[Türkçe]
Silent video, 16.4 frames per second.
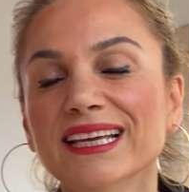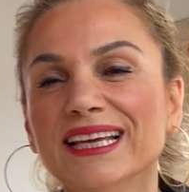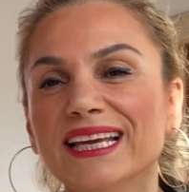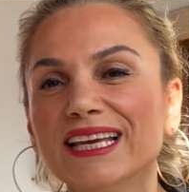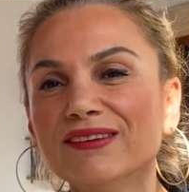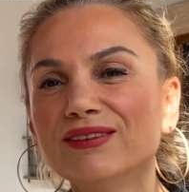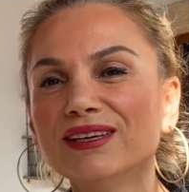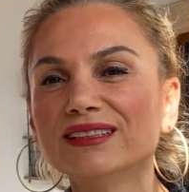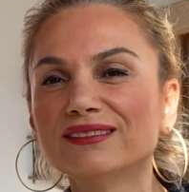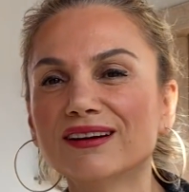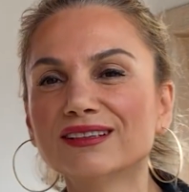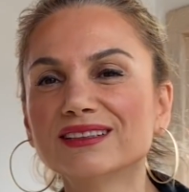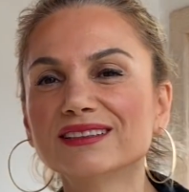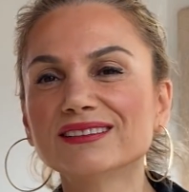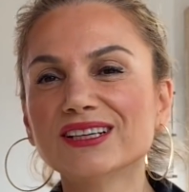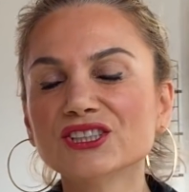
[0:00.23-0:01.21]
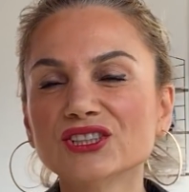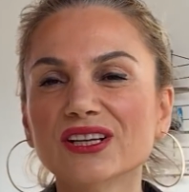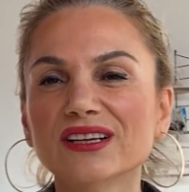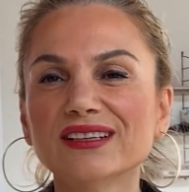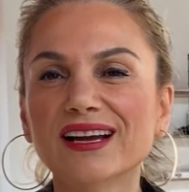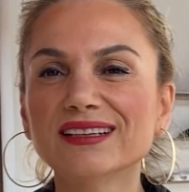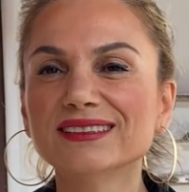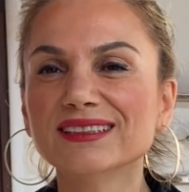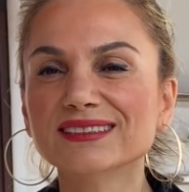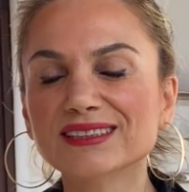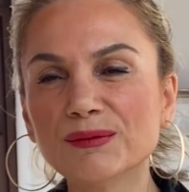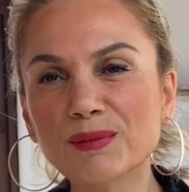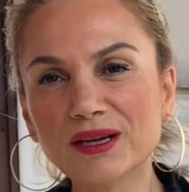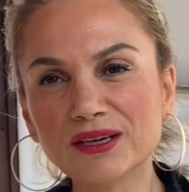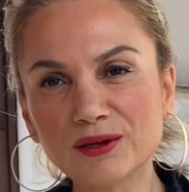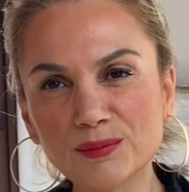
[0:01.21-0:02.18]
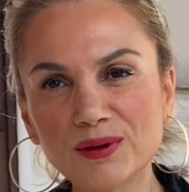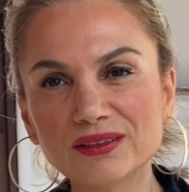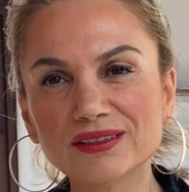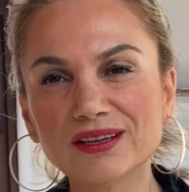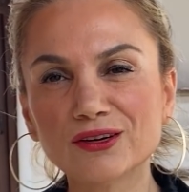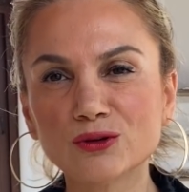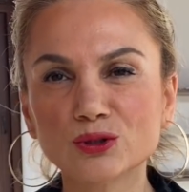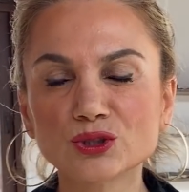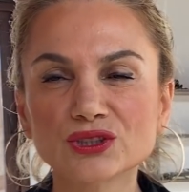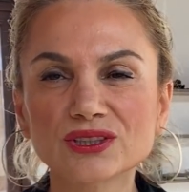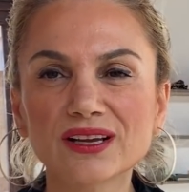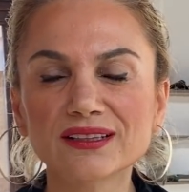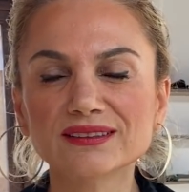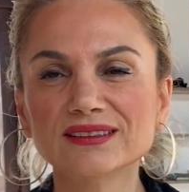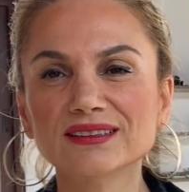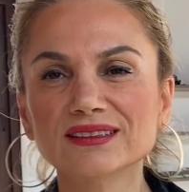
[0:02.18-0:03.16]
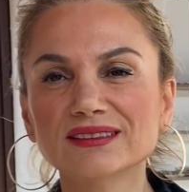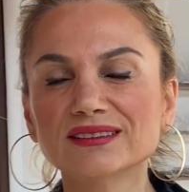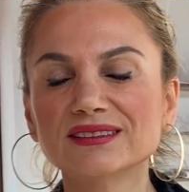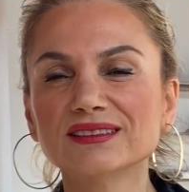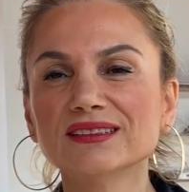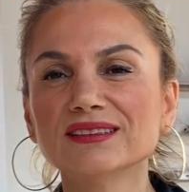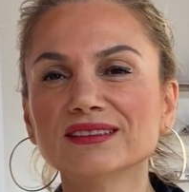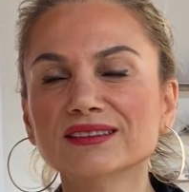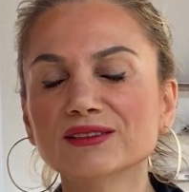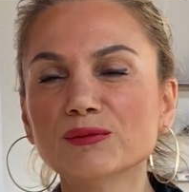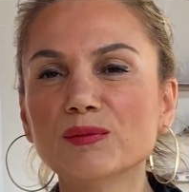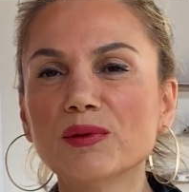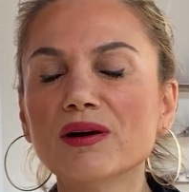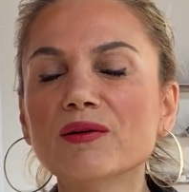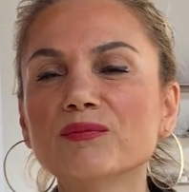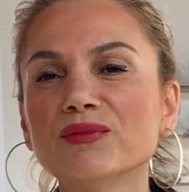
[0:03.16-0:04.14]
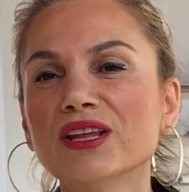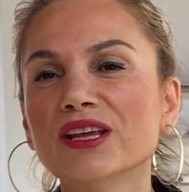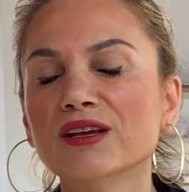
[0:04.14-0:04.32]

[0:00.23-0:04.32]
Evet arkadaşlar herkese merhabalar, hoş geldiniz yayınıma.